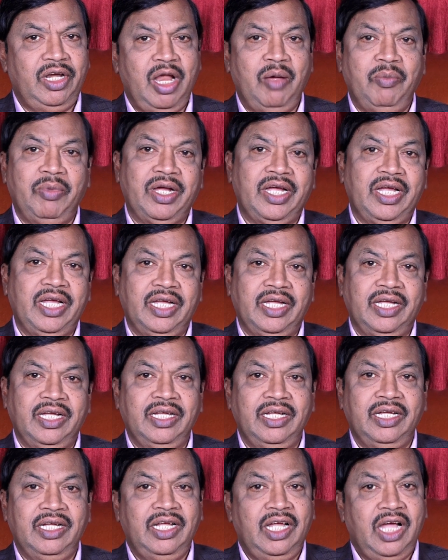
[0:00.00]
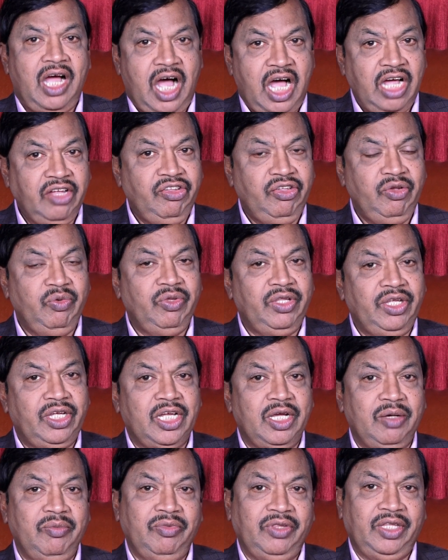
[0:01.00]
நமக்கு
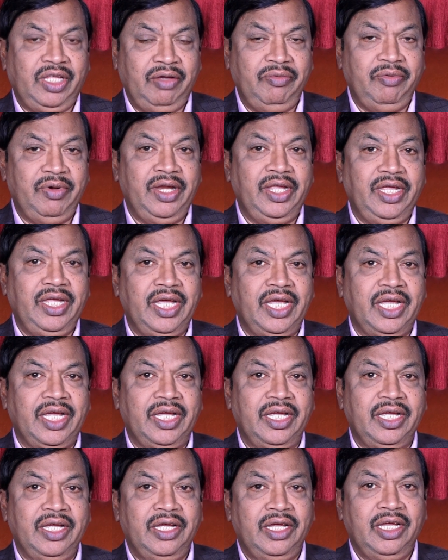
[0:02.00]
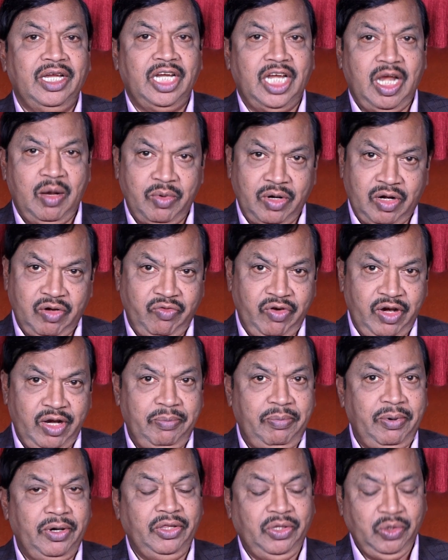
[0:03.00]
ஆசிர்வதிக்கும் தேவனையே நமக்கு
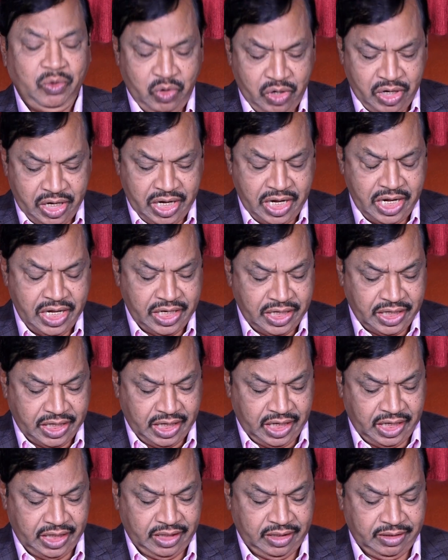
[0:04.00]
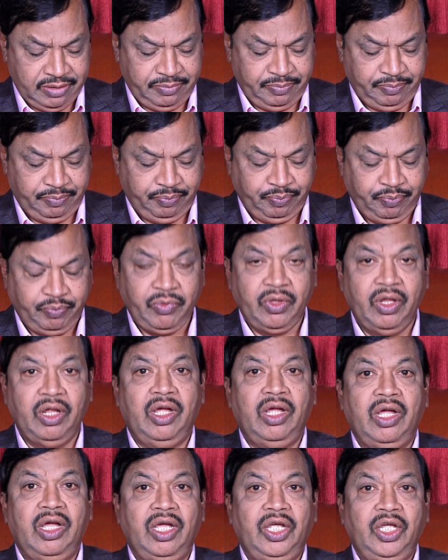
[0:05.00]
வெளிப்படுத்தி கொண்டே இருக்கிறது
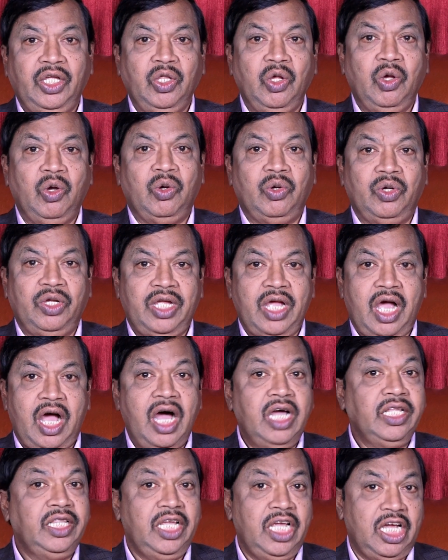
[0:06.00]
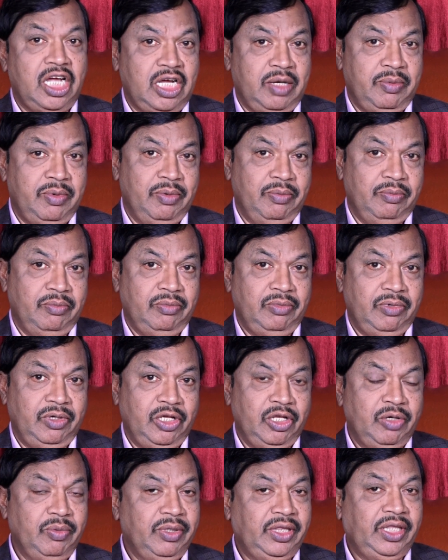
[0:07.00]
இதோ ஆதி ஆகமம்
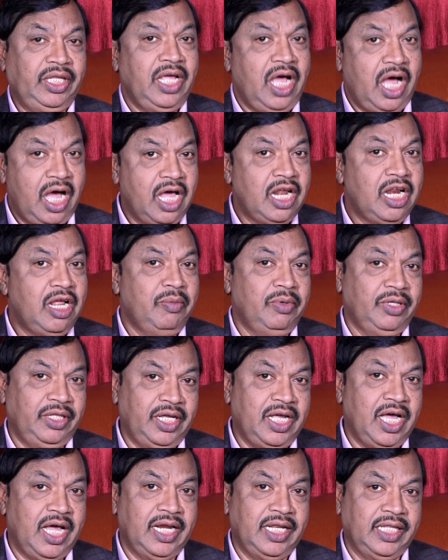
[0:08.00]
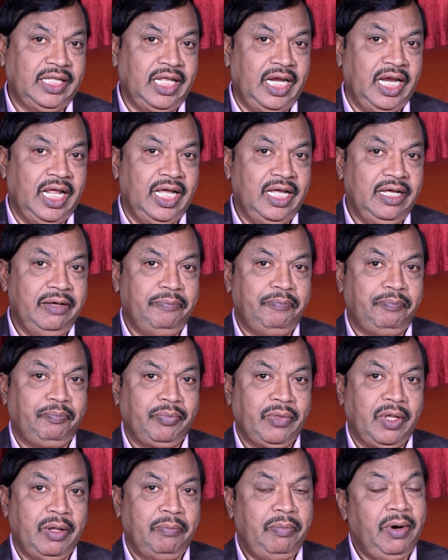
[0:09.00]
இருபத்தி ஆறாம் அதிகாரத்தில்
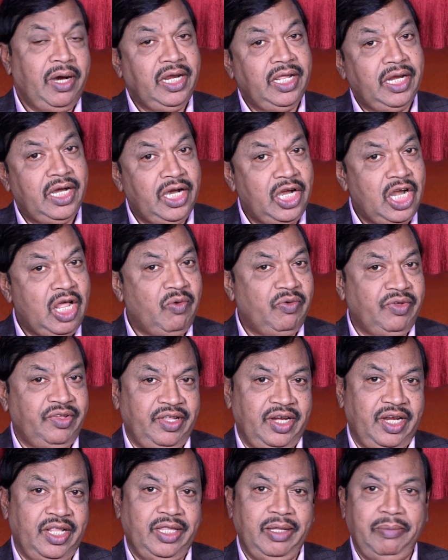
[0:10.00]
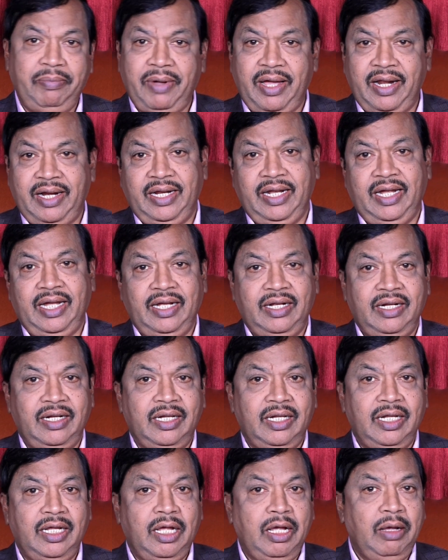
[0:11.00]
பன்னிரெண்டாம் வசனத்தை பாருங்க
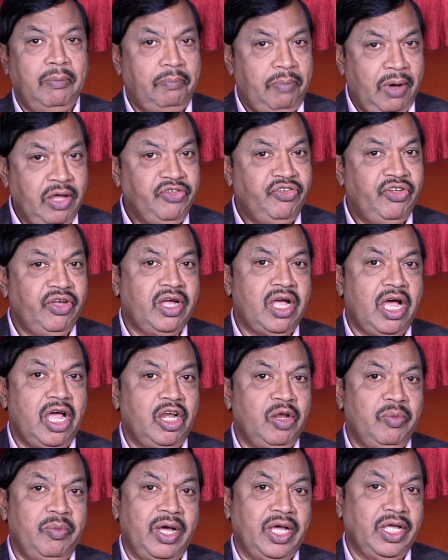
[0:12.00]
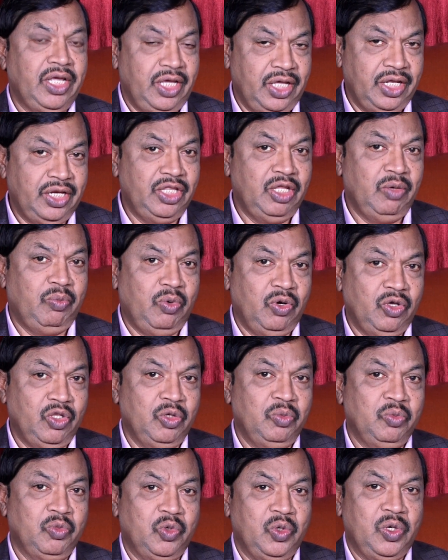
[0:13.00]
பஞ்ச காலமாக இருந்த
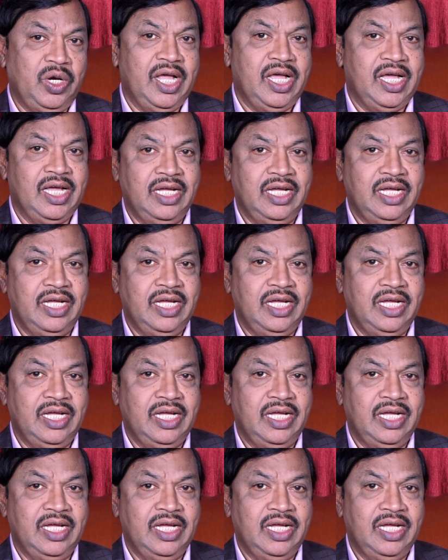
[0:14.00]
போதும் கூட